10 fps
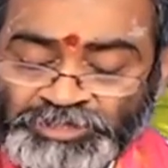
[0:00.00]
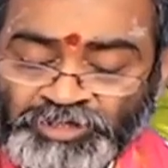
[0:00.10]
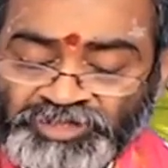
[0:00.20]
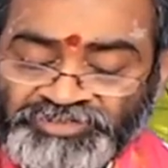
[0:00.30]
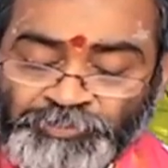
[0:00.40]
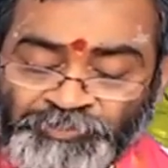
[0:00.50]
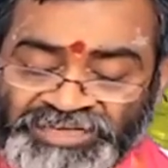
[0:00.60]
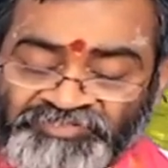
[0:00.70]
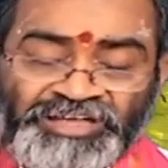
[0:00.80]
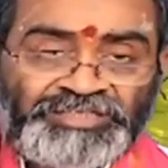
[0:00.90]
పదకొండవది
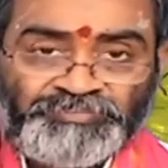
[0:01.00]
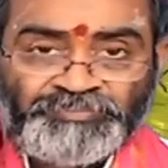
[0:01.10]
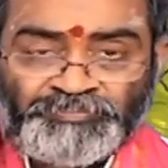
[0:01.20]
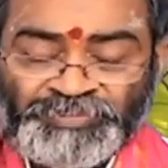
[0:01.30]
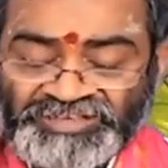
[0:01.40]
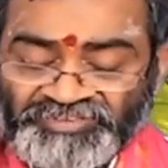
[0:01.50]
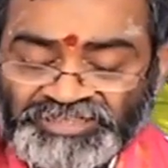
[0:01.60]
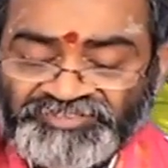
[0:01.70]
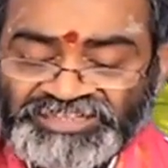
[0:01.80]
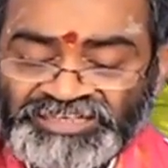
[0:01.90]
పరివాదం
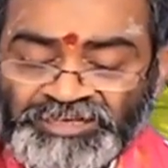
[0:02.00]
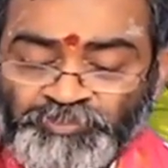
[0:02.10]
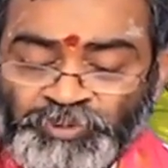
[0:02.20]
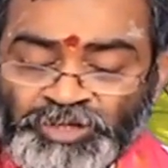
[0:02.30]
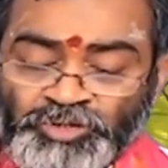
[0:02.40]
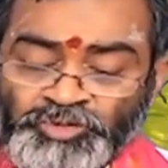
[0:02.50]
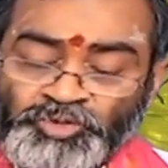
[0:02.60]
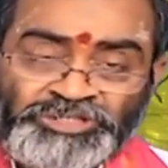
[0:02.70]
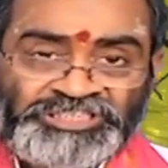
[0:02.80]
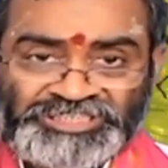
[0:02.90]
పరివాదం అంటే
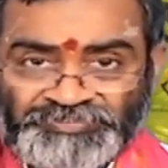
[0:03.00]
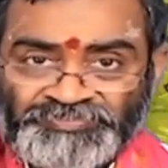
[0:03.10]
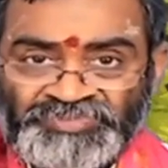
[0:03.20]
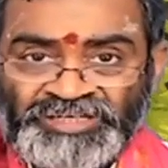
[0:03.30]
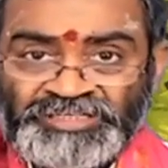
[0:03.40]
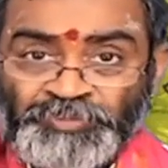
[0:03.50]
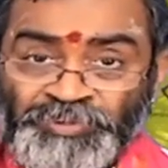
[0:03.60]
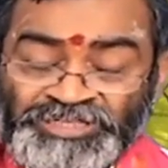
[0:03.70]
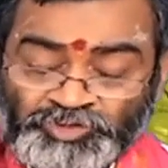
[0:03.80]
పరుల్ని దూషించడం అయితే